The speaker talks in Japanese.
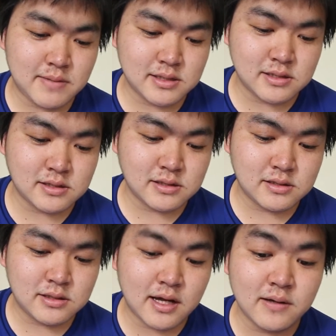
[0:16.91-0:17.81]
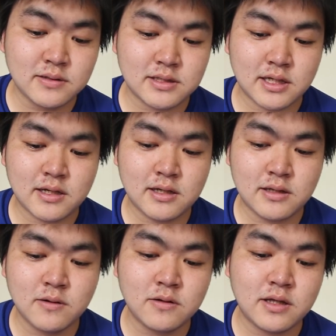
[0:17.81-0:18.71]
まず端午節、
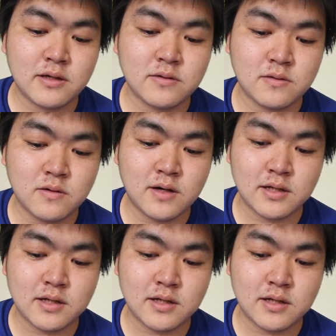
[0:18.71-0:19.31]
日本でいうと